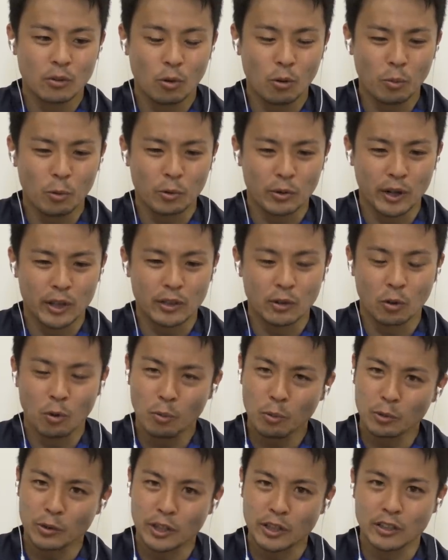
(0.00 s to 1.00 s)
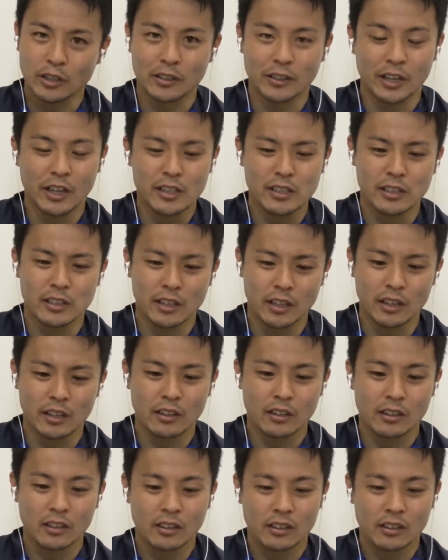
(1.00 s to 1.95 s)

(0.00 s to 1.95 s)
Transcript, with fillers: ほぼない、うん、ほぼないっていうかないんで、